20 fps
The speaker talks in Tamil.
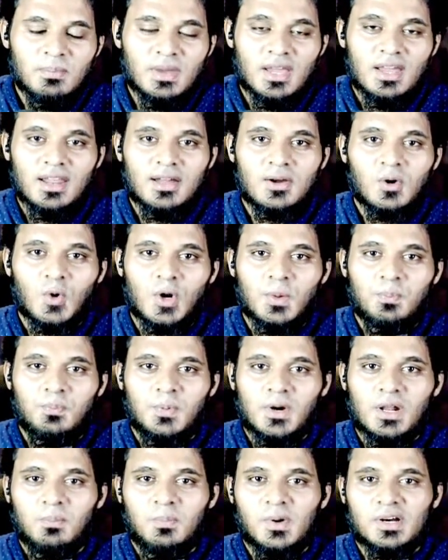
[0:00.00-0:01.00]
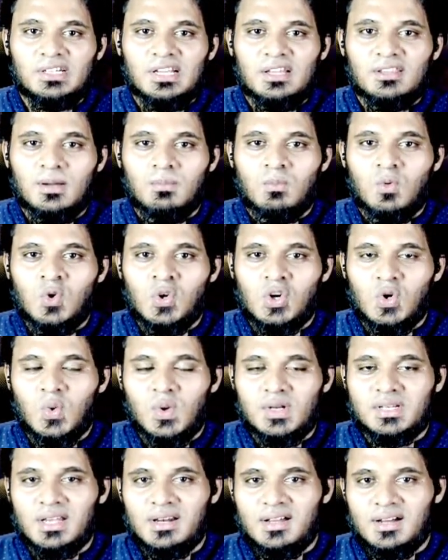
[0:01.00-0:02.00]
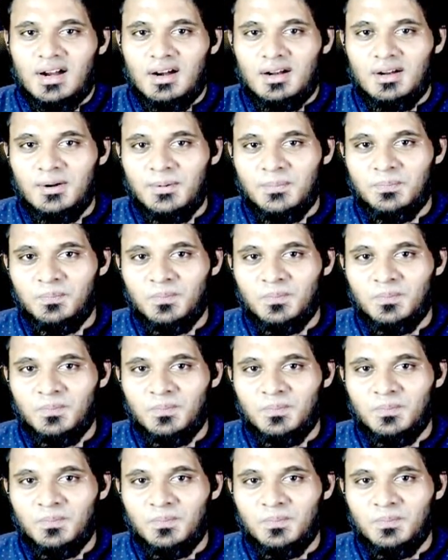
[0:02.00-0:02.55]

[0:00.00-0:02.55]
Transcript: மேலே குறிப்பிடப்பட்ட அந்த மூன்று வசனங்கள்